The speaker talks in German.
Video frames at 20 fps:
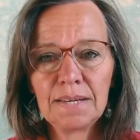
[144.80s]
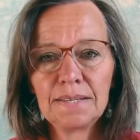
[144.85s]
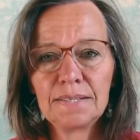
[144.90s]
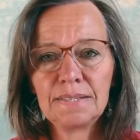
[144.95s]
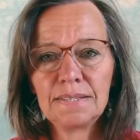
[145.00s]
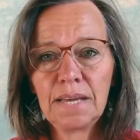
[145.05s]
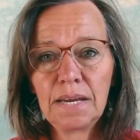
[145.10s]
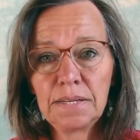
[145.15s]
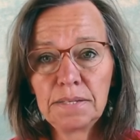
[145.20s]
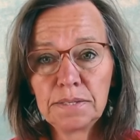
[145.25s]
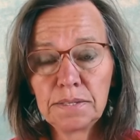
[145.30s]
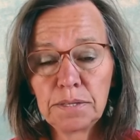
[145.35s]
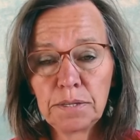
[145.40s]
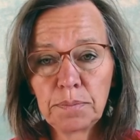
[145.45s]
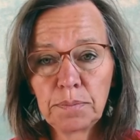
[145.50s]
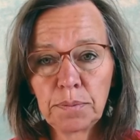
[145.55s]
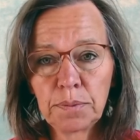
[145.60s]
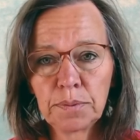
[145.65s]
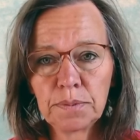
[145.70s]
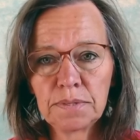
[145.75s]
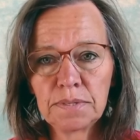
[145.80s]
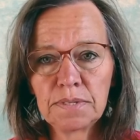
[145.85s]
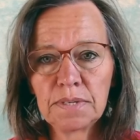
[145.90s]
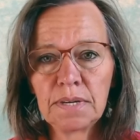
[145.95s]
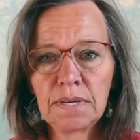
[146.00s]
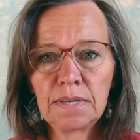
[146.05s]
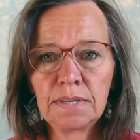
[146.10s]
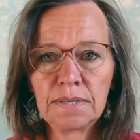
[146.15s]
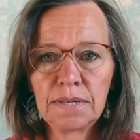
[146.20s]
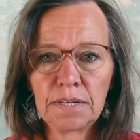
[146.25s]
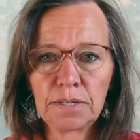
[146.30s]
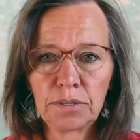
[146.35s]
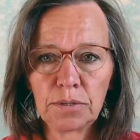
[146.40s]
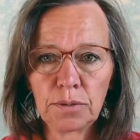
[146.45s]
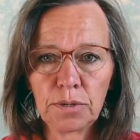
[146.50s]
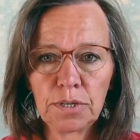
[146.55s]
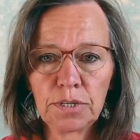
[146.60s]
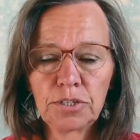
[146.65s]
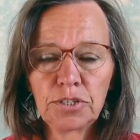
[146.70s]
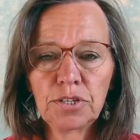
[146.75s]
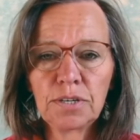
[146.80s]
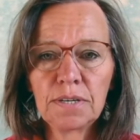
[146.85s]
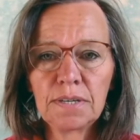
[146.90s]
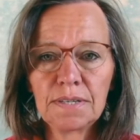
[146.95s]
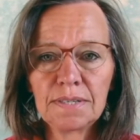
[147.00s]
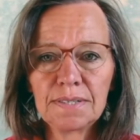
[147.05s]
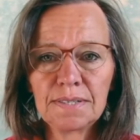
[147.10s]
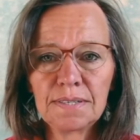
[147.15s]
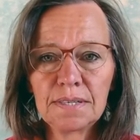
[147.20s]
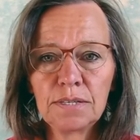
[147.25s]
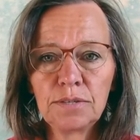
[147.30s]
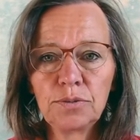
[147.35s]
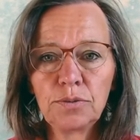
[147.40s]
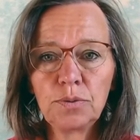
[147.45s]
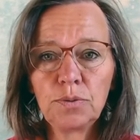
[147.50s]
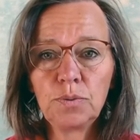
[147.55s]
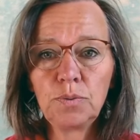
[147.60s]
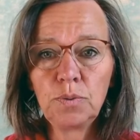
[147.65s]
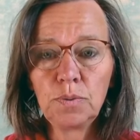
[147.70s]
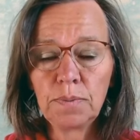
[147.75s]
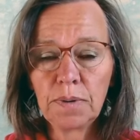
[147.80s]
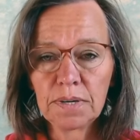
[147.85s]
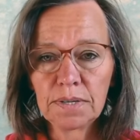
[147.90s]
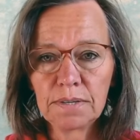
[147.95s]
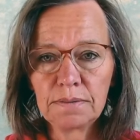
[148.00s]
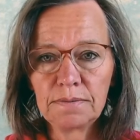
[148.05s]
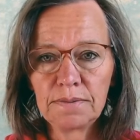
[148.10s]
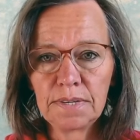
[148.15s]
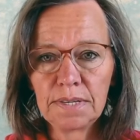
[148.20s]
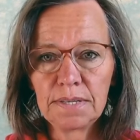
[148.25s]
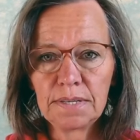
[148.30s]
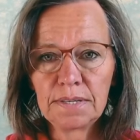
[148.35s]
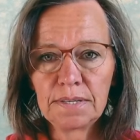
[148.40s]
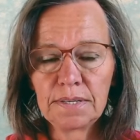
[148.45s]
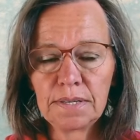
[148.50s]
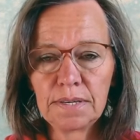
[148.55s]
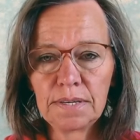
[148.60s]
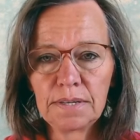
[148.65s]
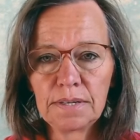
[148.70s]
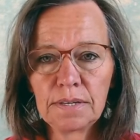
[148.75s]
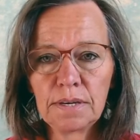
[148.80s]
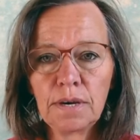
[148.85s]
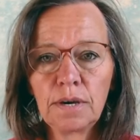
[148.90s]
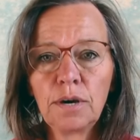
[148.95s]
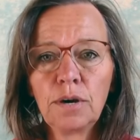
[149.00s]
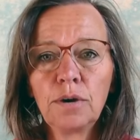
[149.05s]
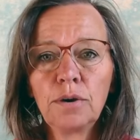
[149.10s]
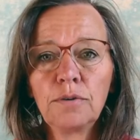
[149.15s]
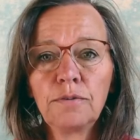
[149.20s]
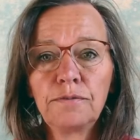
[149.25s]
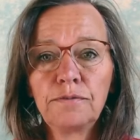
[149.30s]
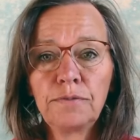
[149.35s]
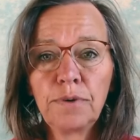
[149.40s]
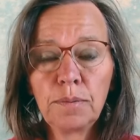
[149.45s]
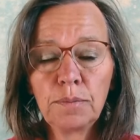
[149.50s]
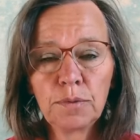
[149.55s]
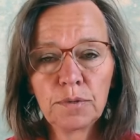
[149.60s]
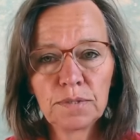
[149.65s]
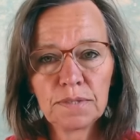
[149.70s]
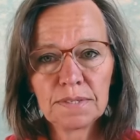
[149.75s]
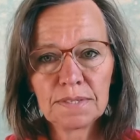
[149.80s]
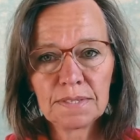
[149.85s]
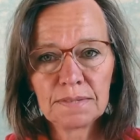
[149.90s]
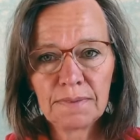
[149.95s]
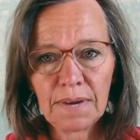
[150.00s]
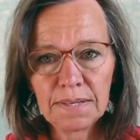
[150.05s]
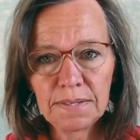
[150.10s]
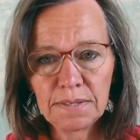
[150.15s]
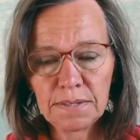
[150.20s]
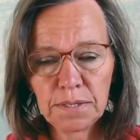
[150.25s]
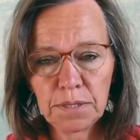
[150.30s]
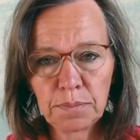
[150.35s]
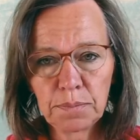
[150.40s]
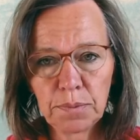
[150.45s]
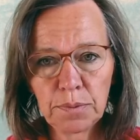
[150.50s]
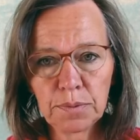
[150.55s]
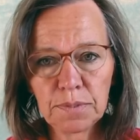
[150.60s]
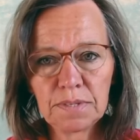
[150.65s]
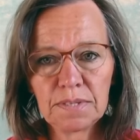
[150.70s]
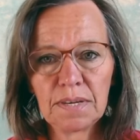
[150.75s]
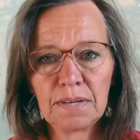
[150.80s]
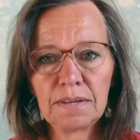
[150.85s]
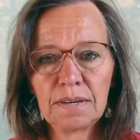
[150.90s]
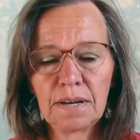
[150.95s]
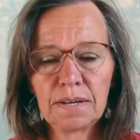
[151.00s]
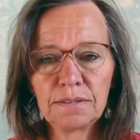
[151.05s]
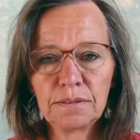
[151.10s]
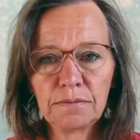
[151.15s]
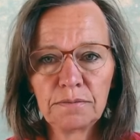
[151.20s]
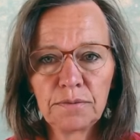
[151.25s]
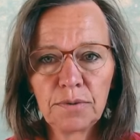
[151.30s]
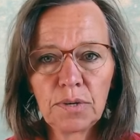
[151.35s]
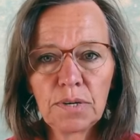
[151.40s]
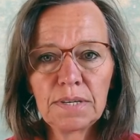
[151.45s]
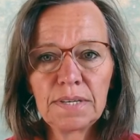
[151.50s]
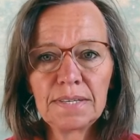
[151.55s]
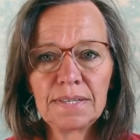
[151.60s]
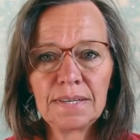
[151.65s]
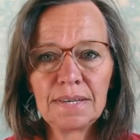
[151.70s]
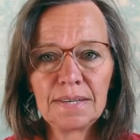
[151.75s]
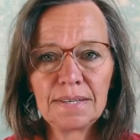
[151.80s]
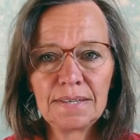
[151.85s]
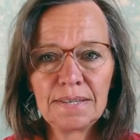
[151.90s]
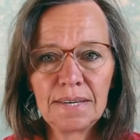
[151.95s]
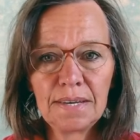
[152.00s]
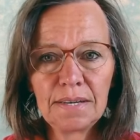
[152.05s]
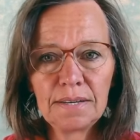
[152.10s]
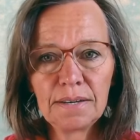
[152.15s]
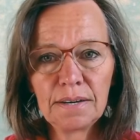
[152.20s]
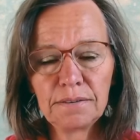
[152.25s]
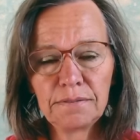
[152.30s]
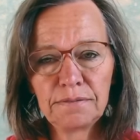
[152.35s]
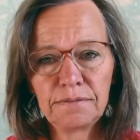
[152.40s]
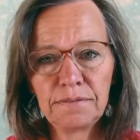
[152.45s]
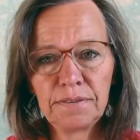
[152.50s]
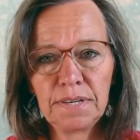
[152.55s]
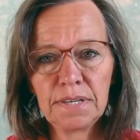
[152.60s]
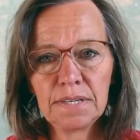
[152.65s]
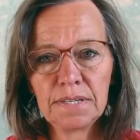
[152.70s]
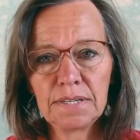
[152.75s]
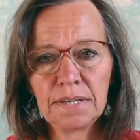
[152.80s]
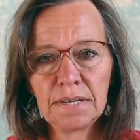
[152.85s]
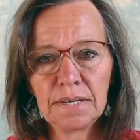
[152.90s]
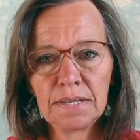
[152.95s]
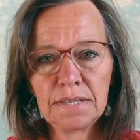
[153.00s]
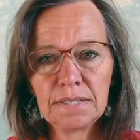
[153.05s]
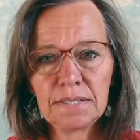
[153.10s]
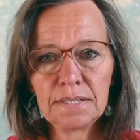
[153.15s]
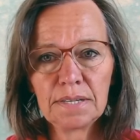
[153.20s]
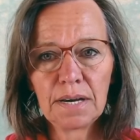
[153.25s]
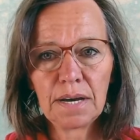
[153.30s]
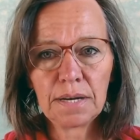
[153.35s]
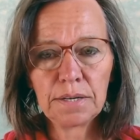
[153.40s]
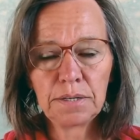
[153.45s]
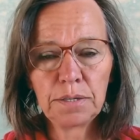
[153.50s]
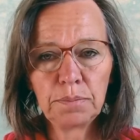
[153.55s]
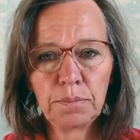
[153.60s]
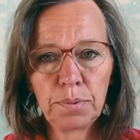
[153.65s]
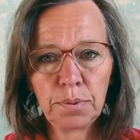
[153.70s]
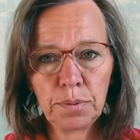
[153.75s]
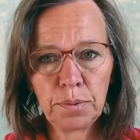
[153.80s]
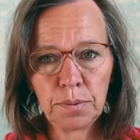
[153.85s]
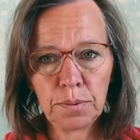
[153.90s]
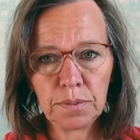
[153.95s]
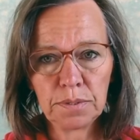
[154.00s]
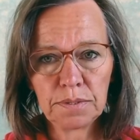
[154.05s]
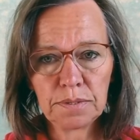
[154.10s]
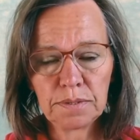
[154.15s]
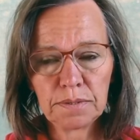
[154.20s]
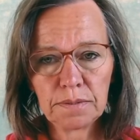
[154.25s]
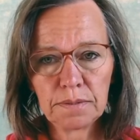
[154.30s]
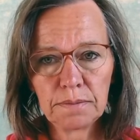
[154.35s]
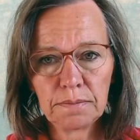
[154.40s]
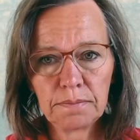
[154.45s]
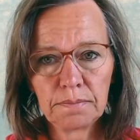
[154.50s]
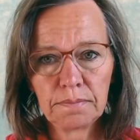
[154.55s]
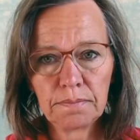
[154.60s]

60 Prozent der Deutschen sind übergewichtig 25 Prozent, also wirklich jeder vierte ist adipös.